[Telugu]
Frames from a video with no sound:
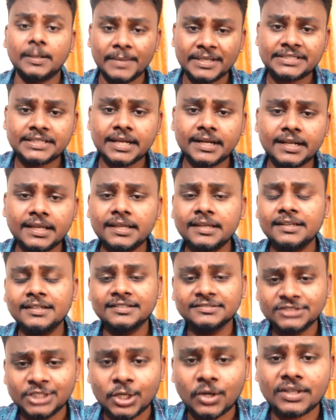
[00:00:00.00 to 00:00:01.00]
నమస్తే అండి
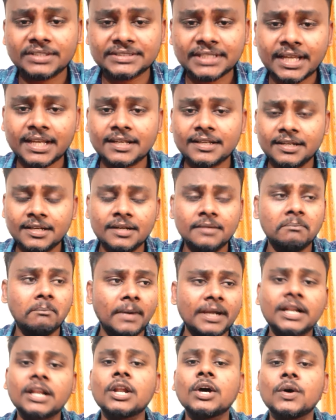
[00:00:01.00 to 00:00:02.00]
నేను రుజాక్
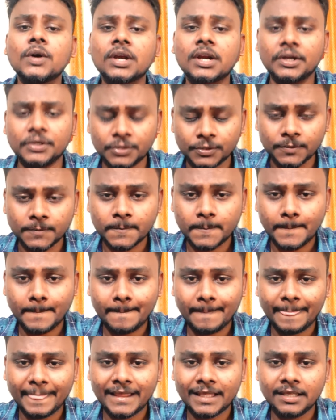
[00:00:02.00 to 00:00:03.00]
మనలో ఒకడు
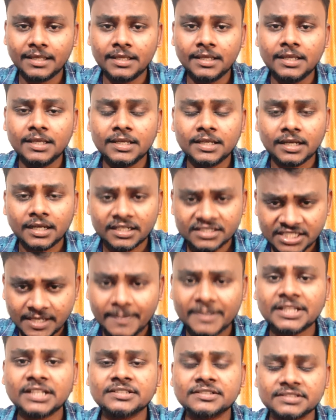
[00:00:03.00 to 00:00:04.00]

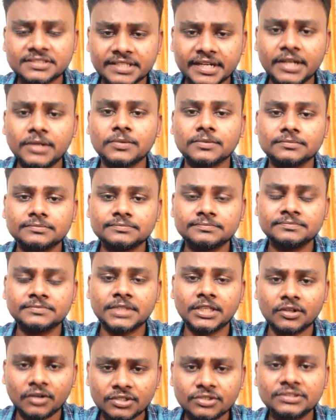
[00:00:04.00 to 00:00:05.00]
జబర్దస్త్ స్త్రీను
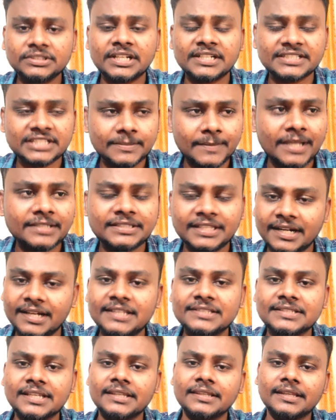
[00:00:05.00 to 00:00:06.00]
ఈరోజు తన సినిమా అయితే
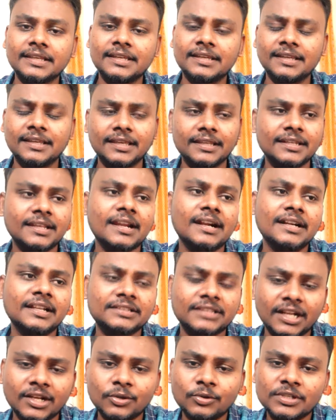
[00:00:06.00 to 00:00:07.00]
రిలీజ్ అయింది ఎందుకంటే
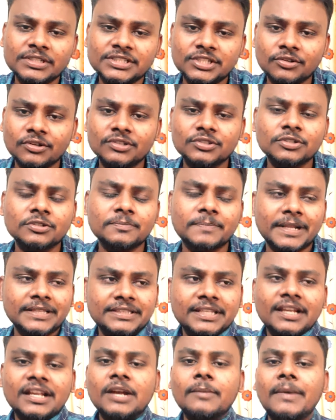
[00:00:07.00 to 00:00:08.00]
తన గురించి ఈరోజు
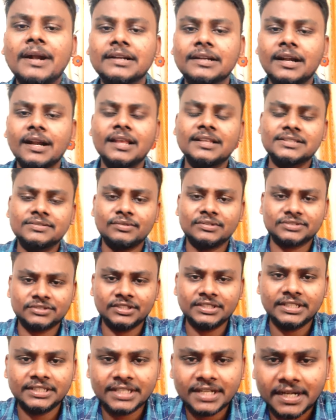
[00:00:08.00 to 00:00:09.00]
ప్రత్యేకంగా మాట్లాడాల్సి
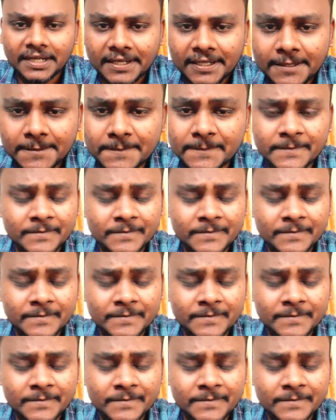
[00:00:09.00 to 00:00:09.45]
వస్తుంది ఎందుకంటే